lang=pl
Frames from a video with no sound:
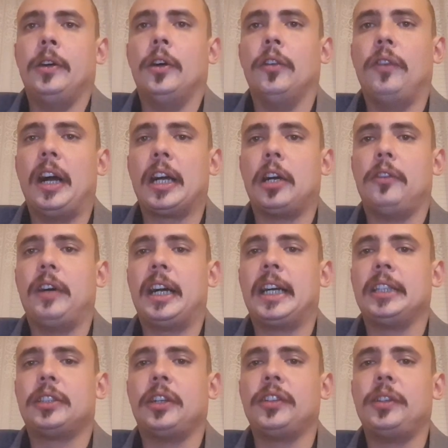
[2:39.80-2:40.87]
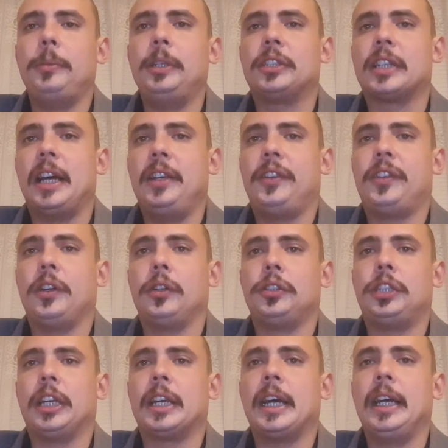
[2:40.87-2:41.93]
Uwaga, uwaga, drodzy mieszkańcy
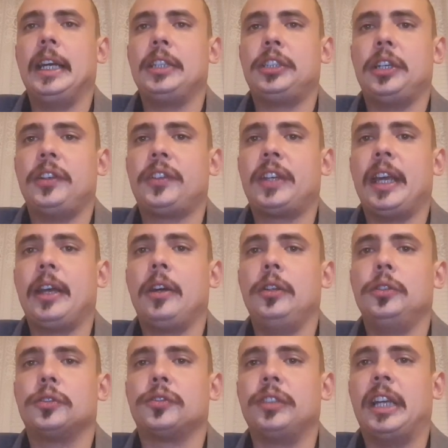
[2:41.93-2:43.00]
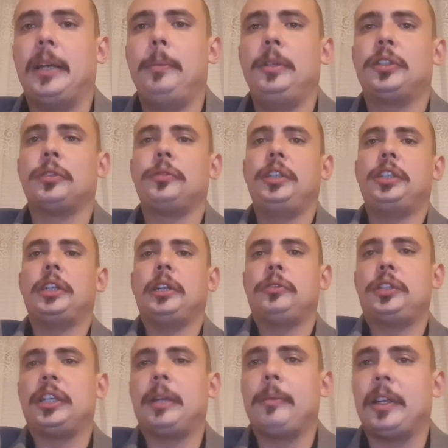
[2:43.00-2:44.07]
Osieka Jasielskiego. Już w najbliższą niedzielę
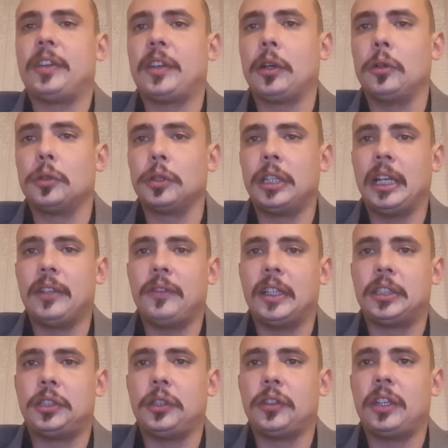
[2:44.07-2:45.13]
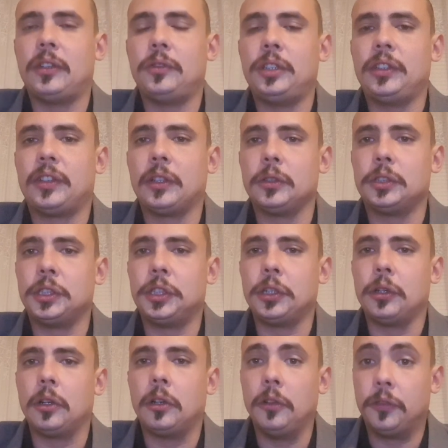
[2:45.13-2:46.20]
17 grudnia 2023
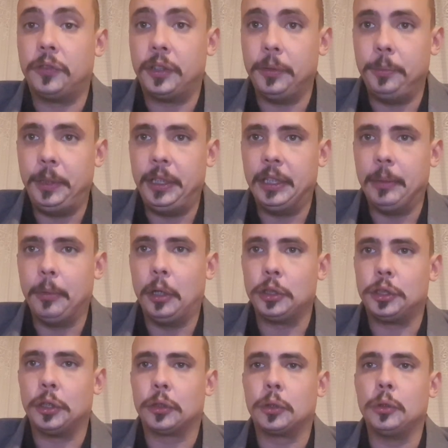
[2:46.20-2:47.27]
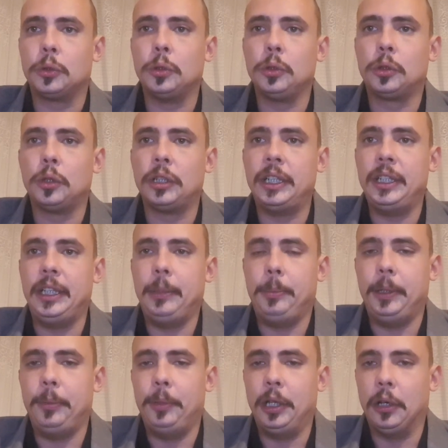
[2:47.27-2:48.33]
roku w Gminnym Ośrodku Kultury i
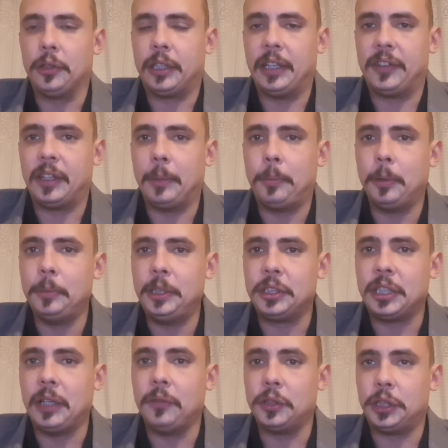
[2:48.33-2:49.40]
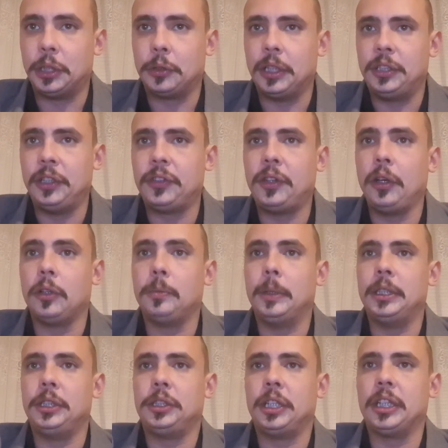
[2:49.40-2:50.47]
Bibliotece Publicznej w Osieku Jasielskim
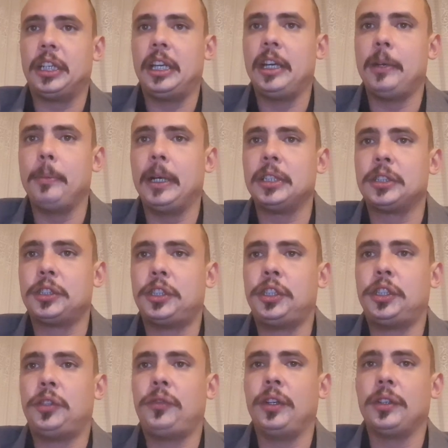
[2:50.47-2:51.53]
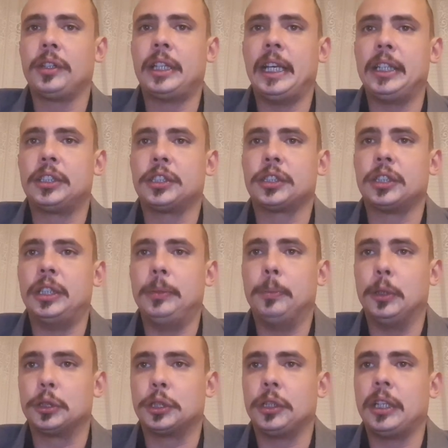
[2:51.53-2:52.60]
odbędzie się kiermasz świąteczny
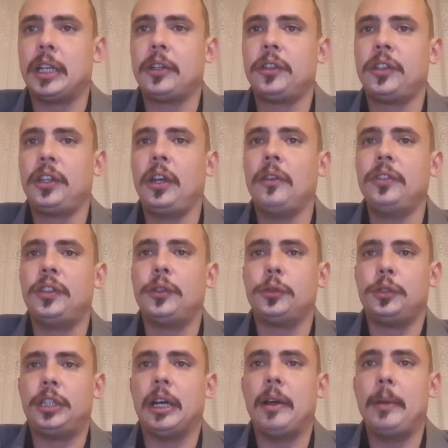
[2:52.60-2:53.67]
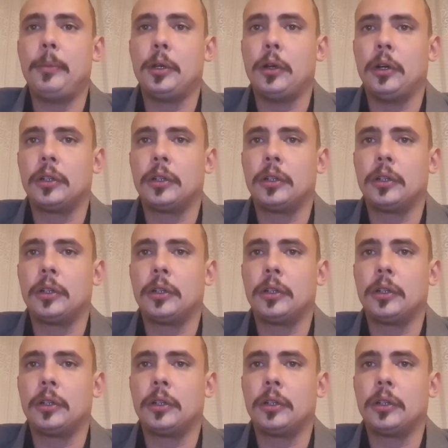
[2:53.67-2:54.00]
bożonarodzeniowy z udziałem